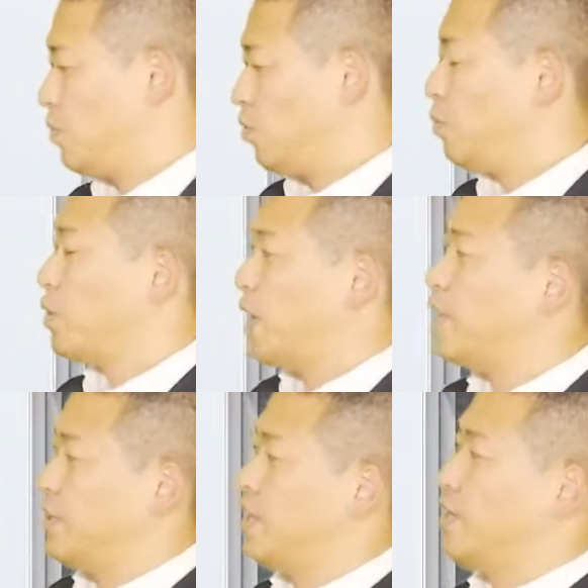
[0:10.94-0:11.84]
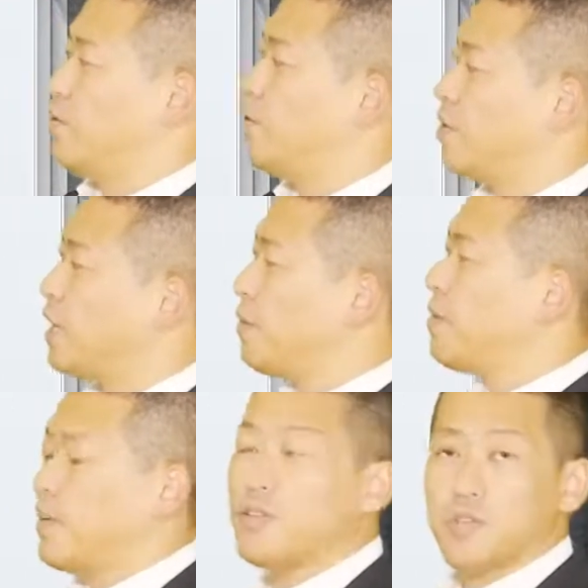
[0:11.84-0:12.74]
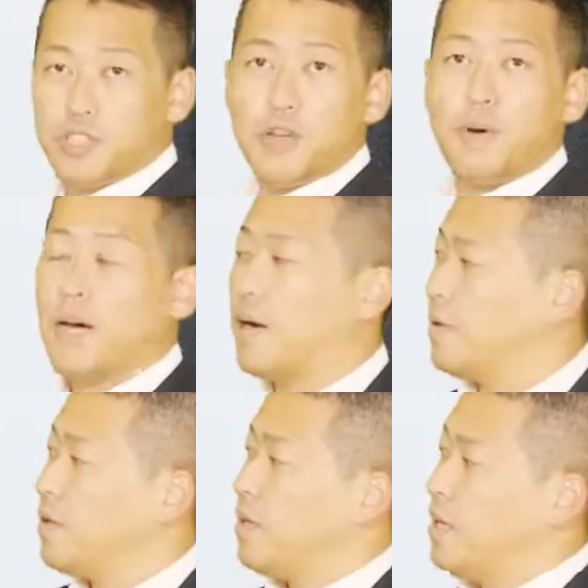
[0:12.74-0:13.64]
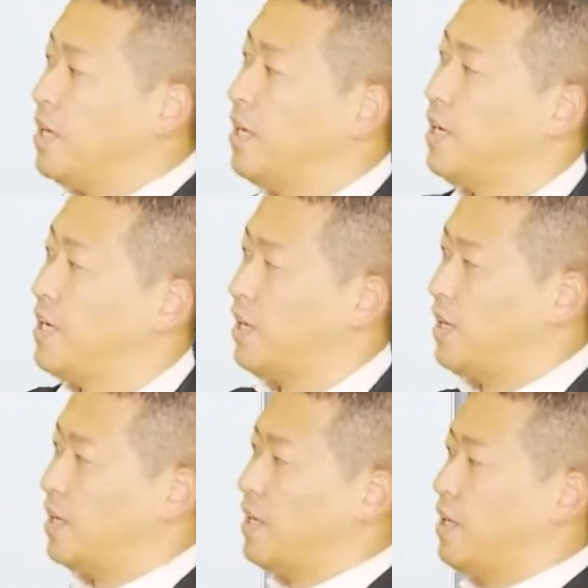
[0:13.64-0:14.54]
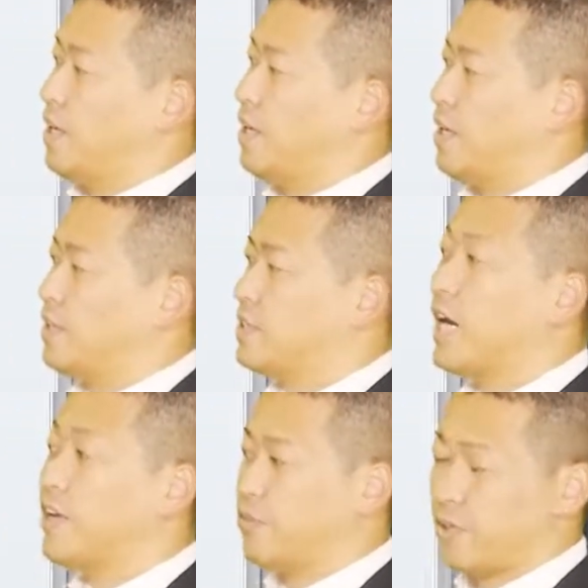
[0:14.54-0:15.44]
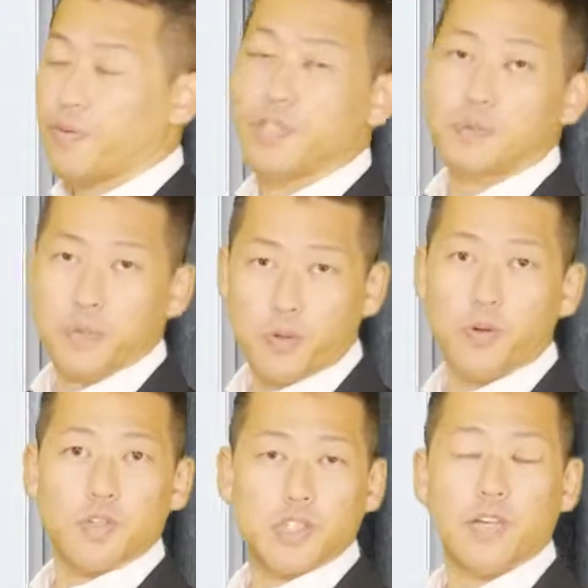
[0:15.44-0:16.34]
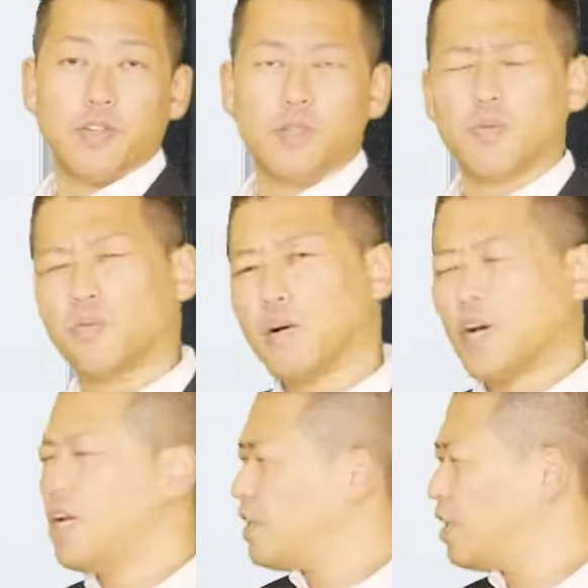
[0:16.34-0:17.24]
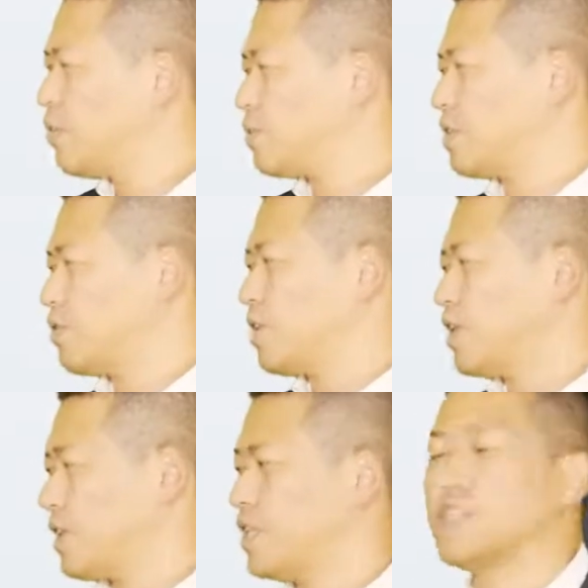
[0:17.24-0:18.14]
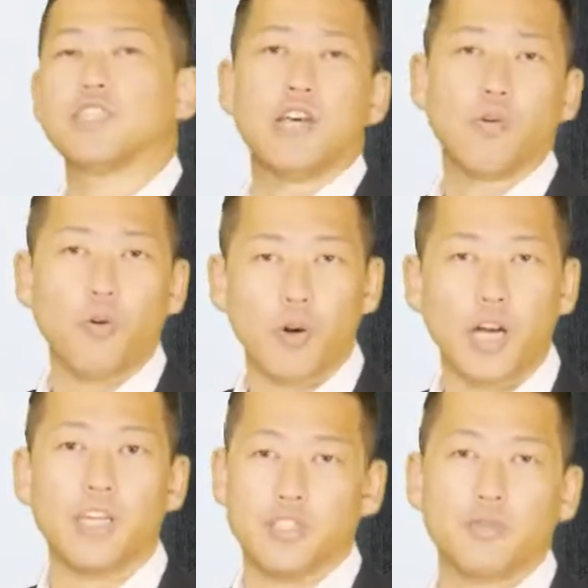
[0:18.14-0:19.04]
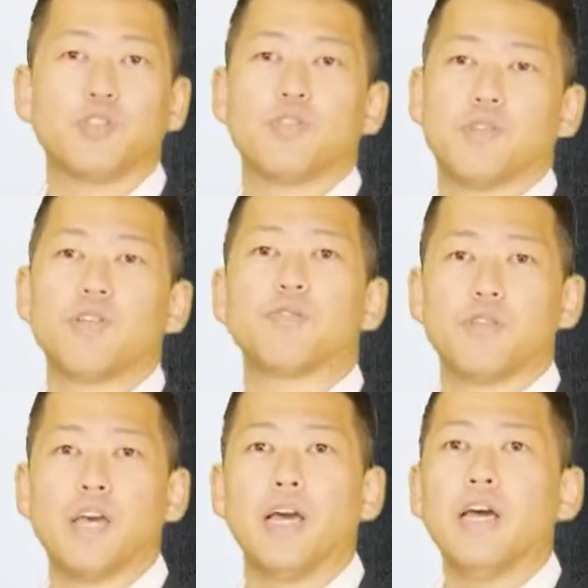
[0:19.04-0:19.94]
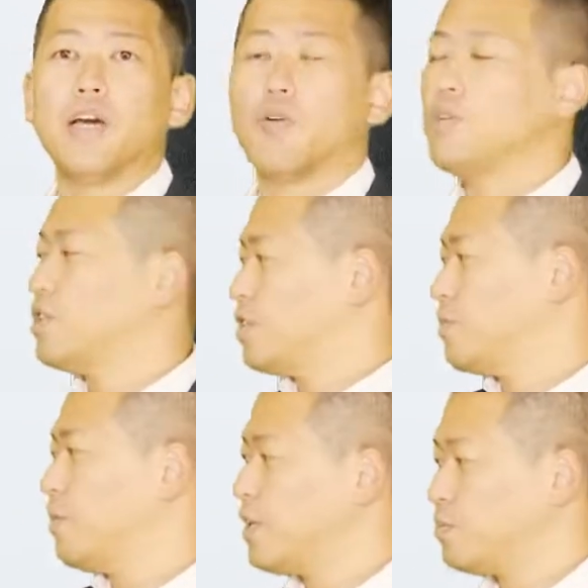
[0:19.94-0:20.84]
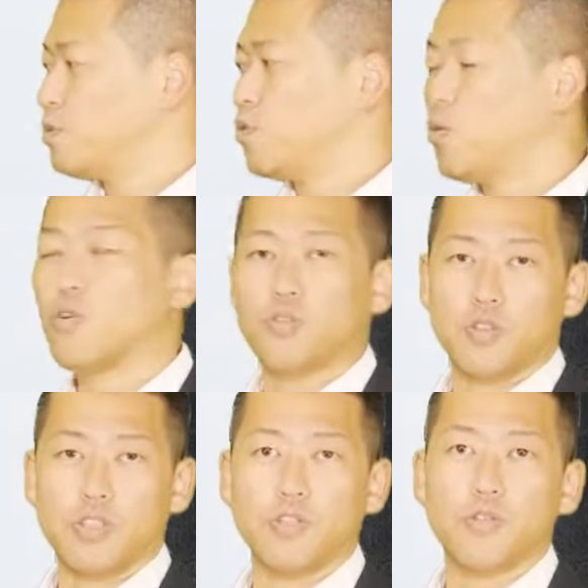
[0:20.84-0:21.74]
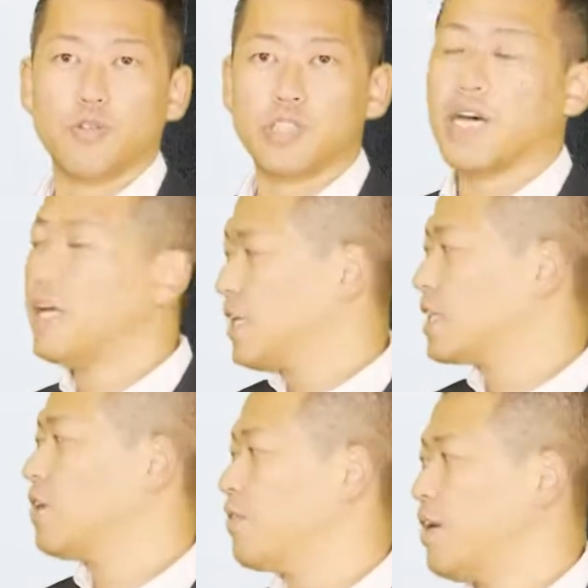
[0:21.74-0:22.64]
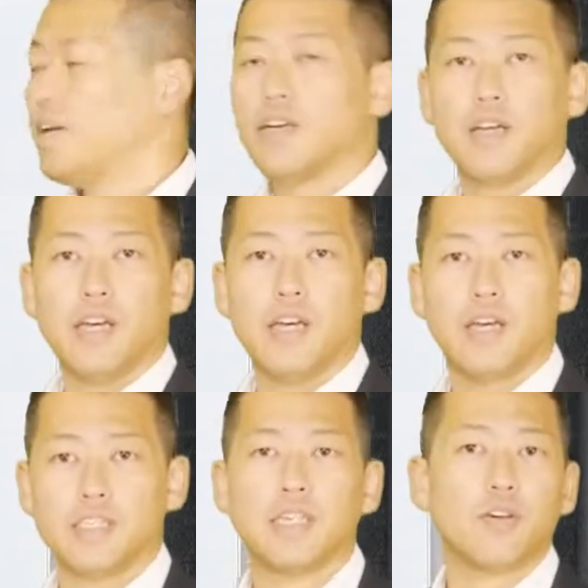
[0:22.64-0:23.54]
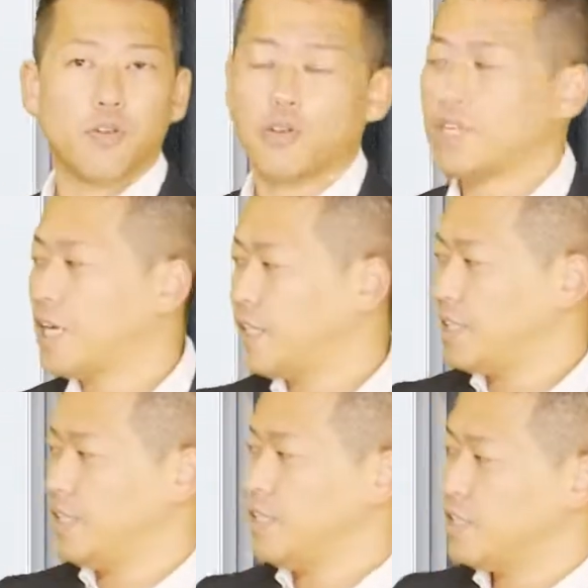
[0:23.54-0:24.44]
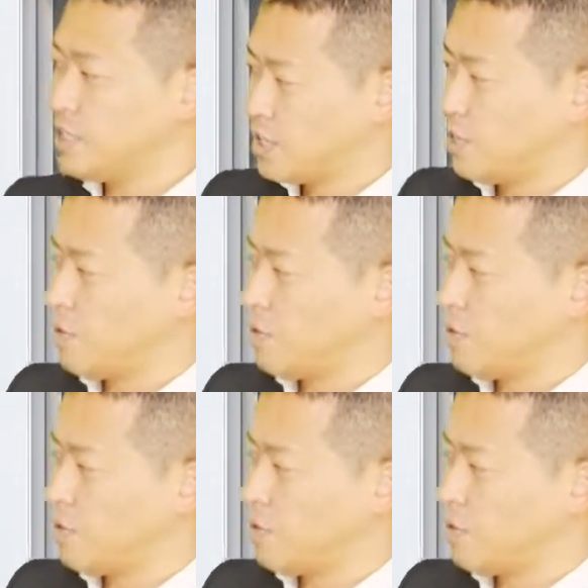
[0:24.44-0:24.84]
ほぼないんで、この中身はね、どうすれば、えー、使えるのか、Facebook 広告を使えるのか、まあ、かなりね、ヨチさん具体的な事例を公開いつもしてくれるので、こういうですね、まあ、Facebook 広告っていうのの使い方をね、えー、ぜひこの機会に認識